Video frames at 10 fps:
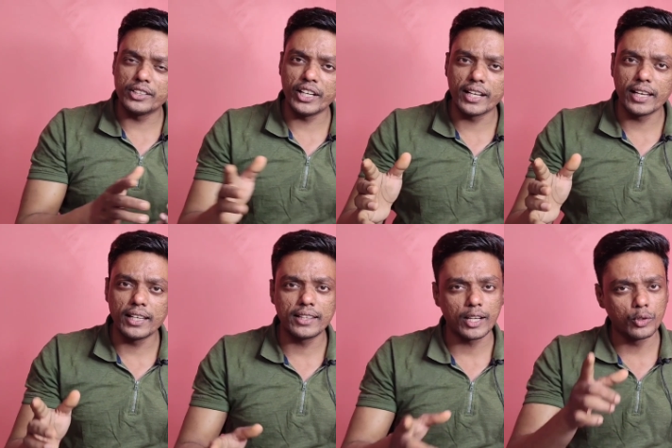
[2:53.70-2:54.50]
ज़्यादा ज़्यादा शेयर
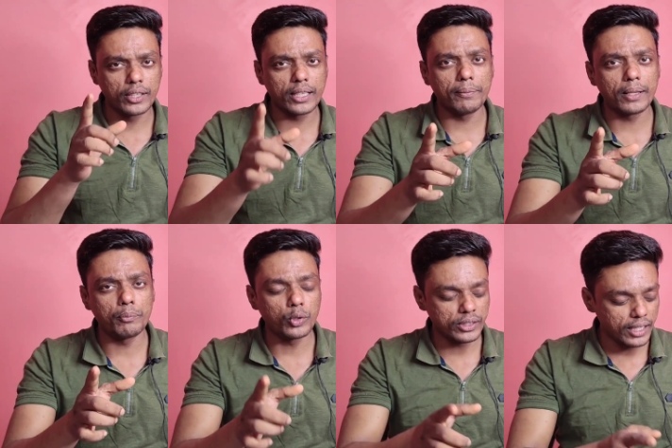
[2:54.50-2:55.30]
करिए ताकि उन तक ये
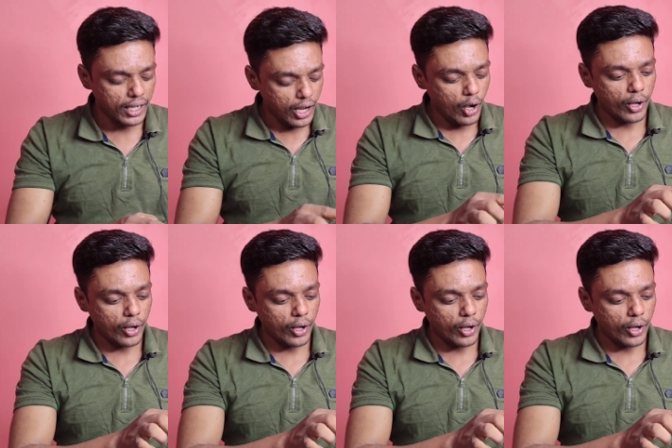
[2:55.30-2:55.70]
बात पहुँचे